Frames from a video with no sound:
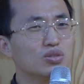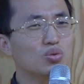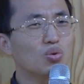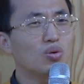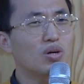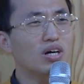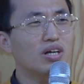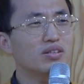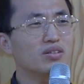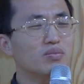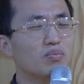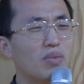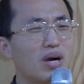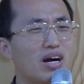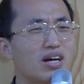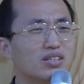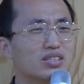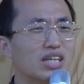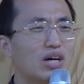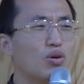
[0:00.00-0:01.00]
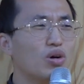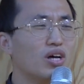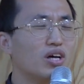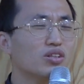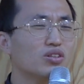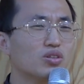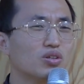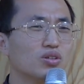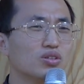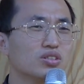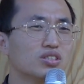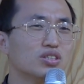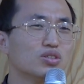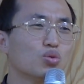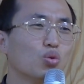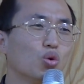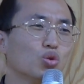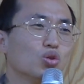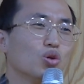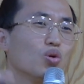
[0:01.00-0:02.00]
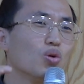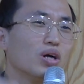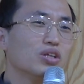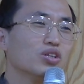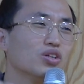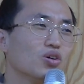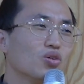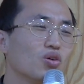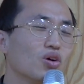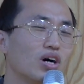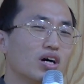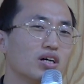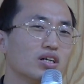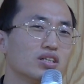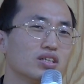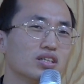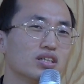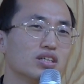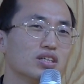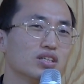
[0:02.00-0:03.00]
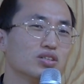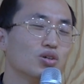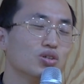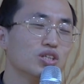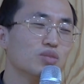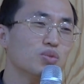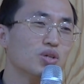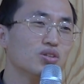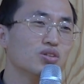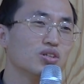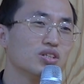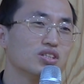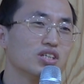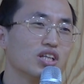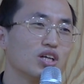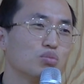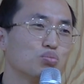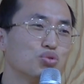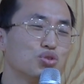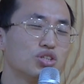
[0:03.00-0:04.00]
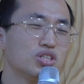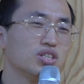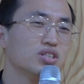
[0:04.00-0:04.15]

그동안 막 싸워왔던 그 고정관념과 이 선입견들 있잖아요.